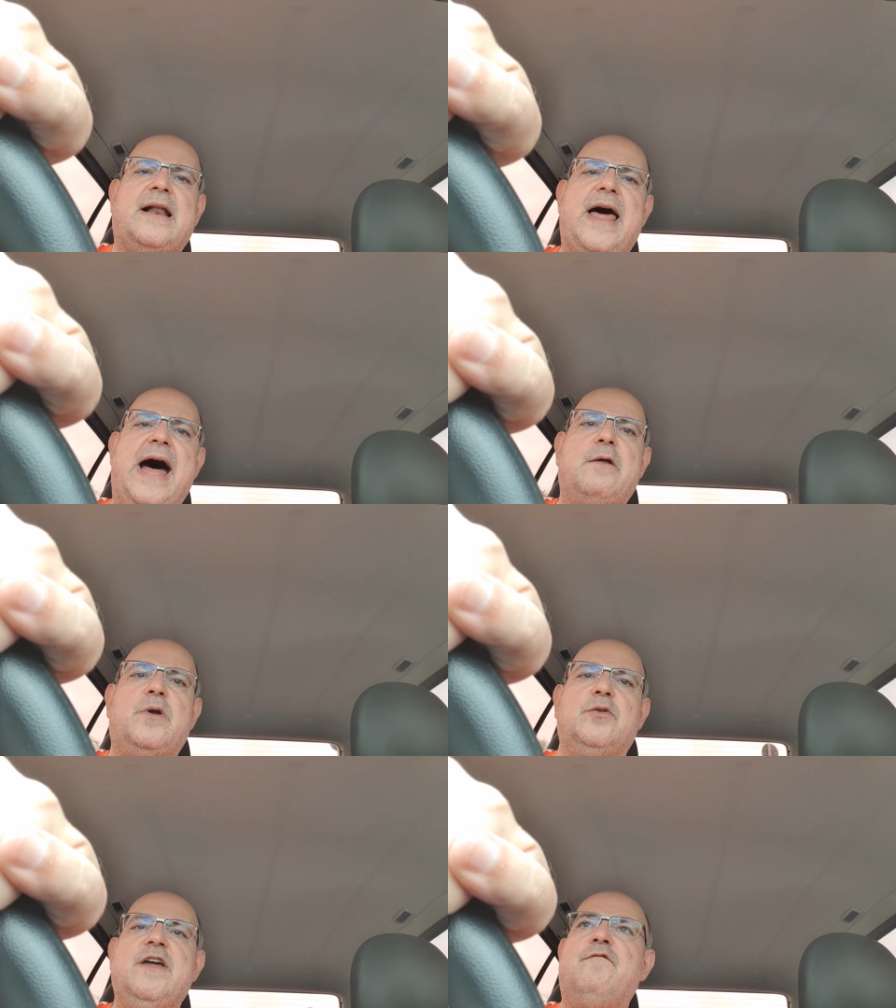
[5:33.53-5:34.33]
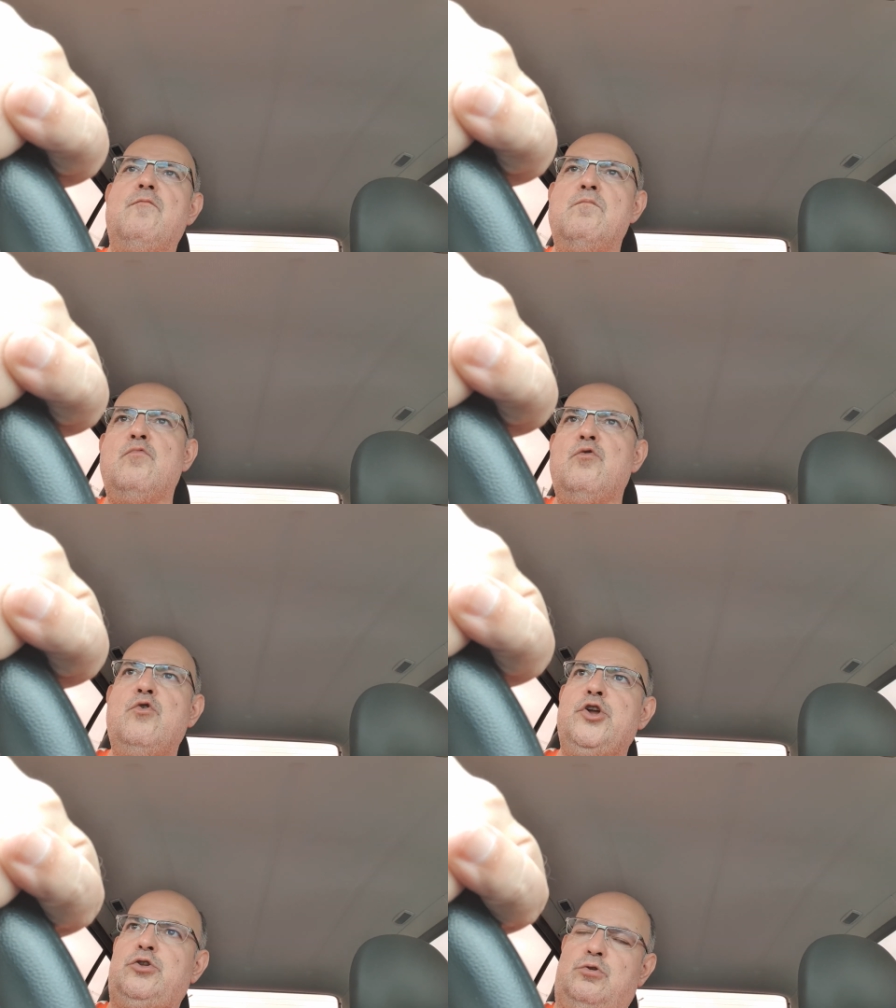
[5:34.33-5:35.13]
Claro que eu devo
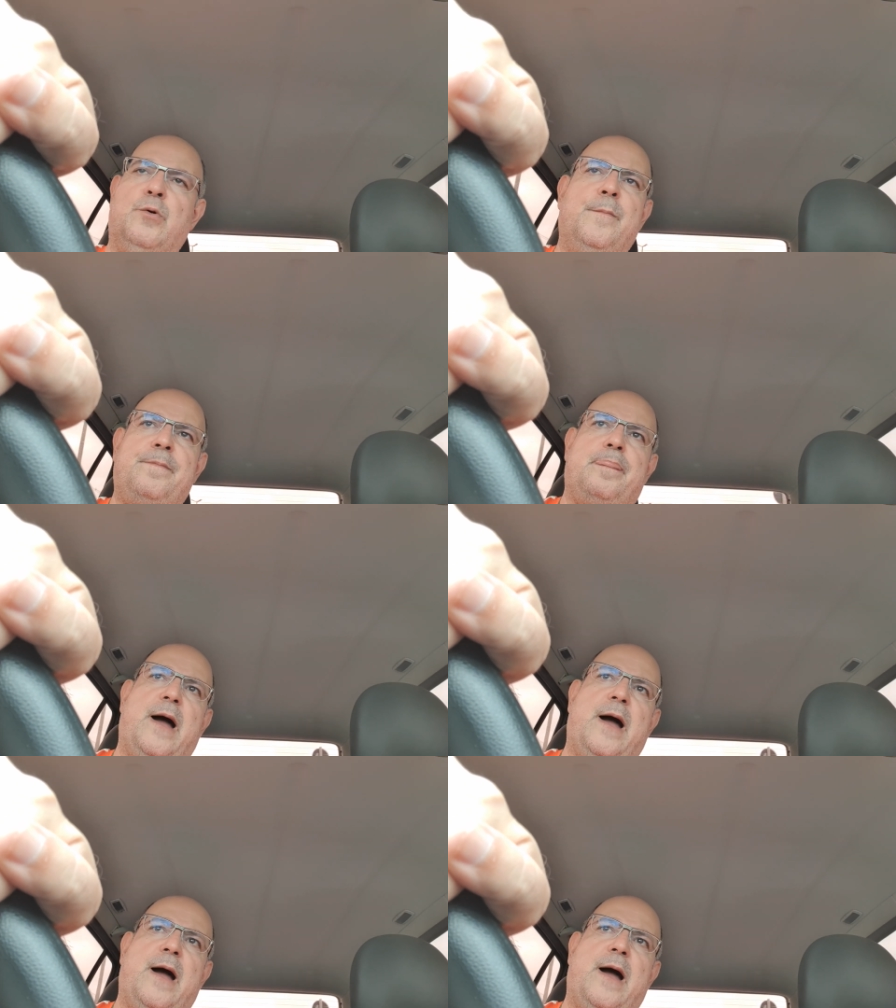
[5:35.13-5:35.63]
muito